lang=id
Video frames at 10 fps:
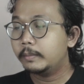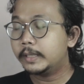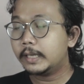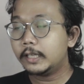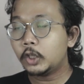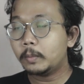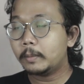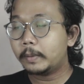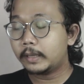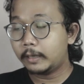Misalnya top
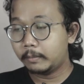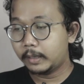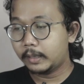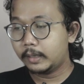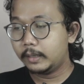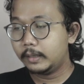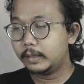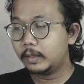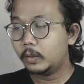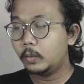up pertama,
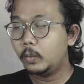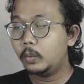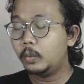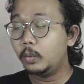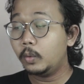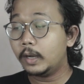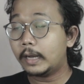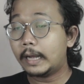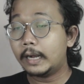gua